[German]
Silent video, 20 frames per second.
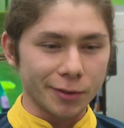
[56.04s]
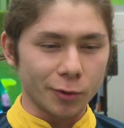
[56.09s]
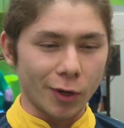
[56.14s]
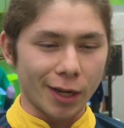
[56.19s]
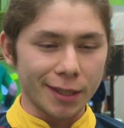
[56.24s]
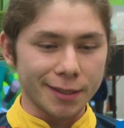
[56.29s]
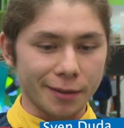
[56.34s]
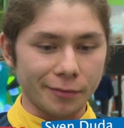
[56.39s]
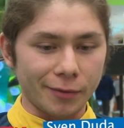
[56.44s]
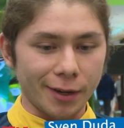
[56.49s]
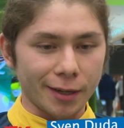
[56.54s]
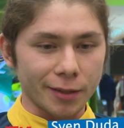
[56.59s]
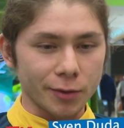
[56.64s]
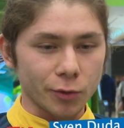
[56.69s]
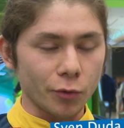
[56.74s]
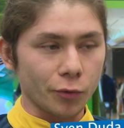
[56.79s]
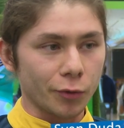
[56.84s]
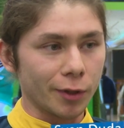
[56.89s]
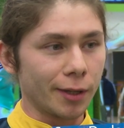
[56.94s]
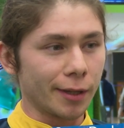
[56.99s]
Du hast einfach
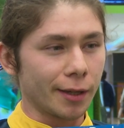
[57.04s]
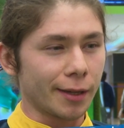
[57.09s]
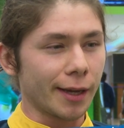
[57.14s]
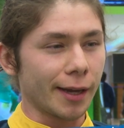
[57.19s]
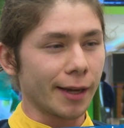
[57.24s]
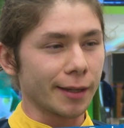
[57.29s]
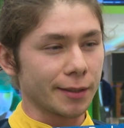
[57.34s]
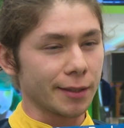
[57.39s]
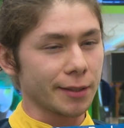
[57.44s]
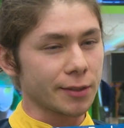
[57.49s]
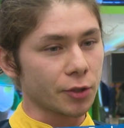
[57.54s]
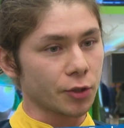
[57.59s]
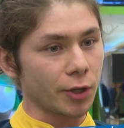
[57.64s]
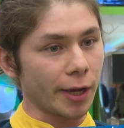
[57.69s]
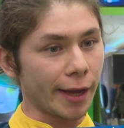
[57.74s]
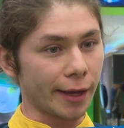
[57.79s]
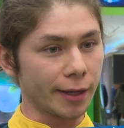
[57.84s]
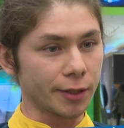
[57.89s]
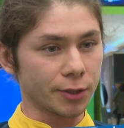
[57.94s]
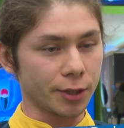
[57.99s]
so viele
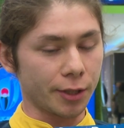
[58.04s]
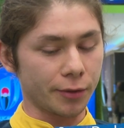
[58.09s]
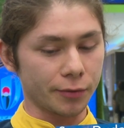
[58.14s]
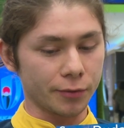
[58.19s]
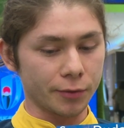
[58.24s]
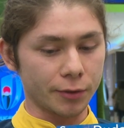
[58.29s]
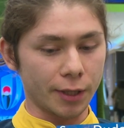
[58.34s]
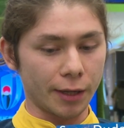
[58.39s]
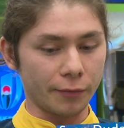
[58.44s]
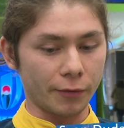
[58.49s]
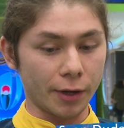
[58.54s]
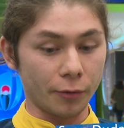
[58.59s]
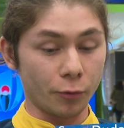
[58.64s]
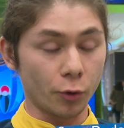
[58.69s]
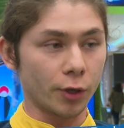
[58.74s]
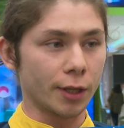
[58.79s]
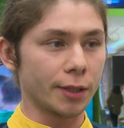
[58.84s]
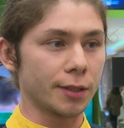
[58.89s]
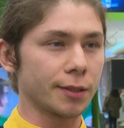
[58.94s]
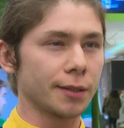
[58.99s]
charakteristische Eigenschaften, die einfach
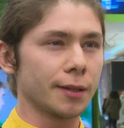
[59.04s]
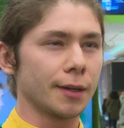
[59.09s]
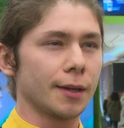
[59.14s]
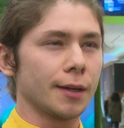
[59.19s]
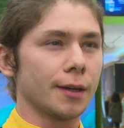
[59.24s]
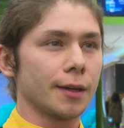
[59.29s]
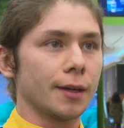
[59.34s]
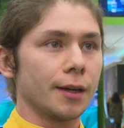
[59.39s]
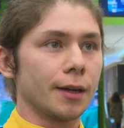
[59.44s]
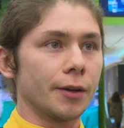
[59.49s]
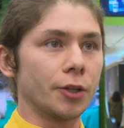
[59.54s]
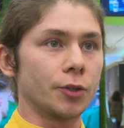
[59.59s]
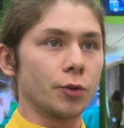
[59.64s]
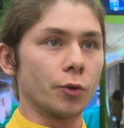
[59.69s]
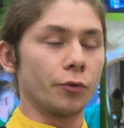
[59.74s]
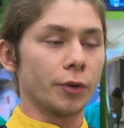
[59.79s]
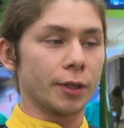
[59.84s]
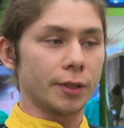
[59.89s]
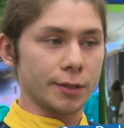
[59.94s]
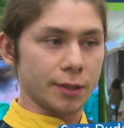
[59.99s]
wirklich nicht
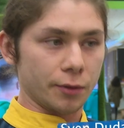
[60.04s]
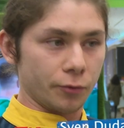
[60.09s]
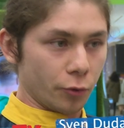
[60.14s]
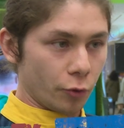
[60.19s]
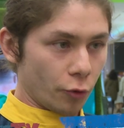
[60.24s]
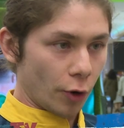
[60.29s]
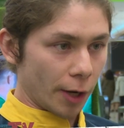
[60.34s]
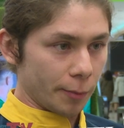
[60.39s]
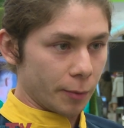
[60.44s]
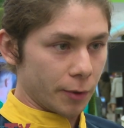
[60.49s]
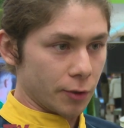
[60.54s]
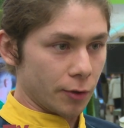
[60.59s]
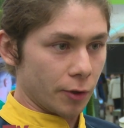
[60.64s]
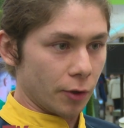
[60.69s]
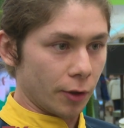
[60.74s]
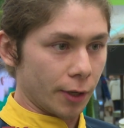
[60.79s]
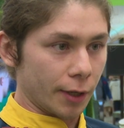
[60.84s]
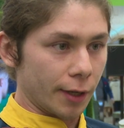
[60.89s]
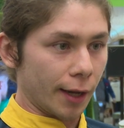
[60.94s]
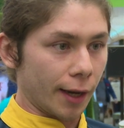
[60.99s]
nur wichtig sind für Rugby, sondern auch
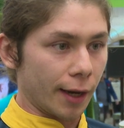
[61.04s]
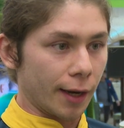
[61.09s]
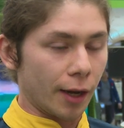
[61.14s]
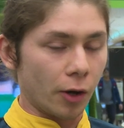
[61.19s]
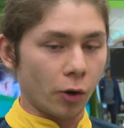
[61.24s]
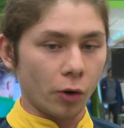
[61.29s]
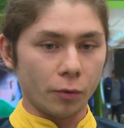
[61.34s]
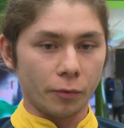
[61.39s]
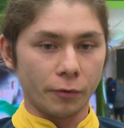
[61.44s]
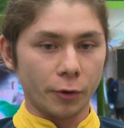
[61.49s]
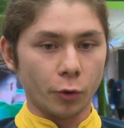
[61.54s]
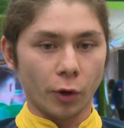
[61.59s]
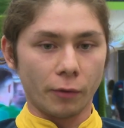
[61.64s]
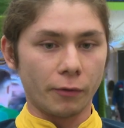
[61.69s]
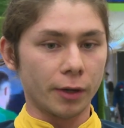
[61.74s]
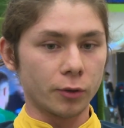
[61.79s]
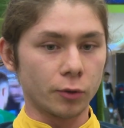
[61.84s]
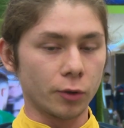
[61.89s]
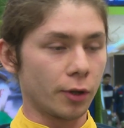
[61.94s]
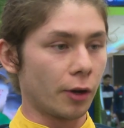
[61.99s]
generell auch, wenn du
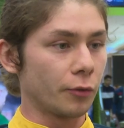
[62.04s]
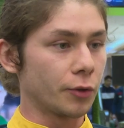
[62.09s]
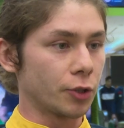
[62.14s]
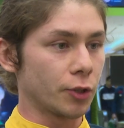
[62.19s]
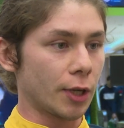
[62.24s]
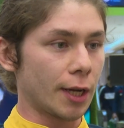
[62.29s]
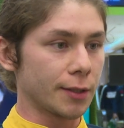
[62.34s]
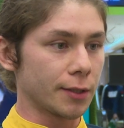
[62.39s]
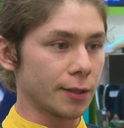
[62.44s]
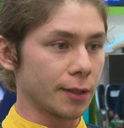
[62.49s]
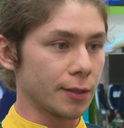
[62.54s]
einfach durch auf die Straße